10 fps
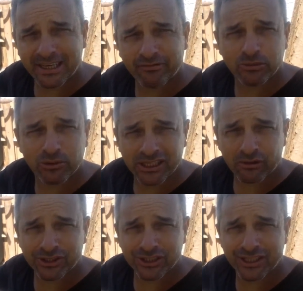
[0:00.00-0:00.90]
aqui, vou te mostrar a
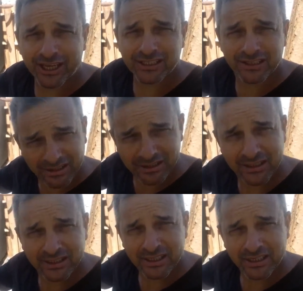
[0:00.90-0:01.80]
consistência
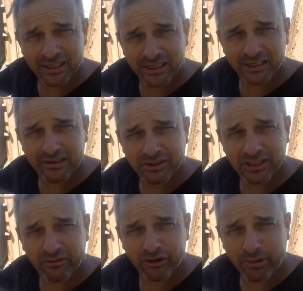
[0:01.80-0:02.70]
e vocês
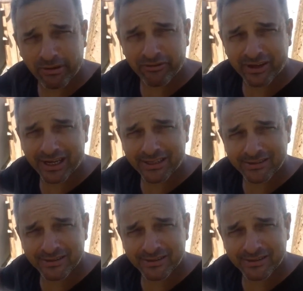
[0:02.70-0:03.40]
vão ver como é que vai ficar.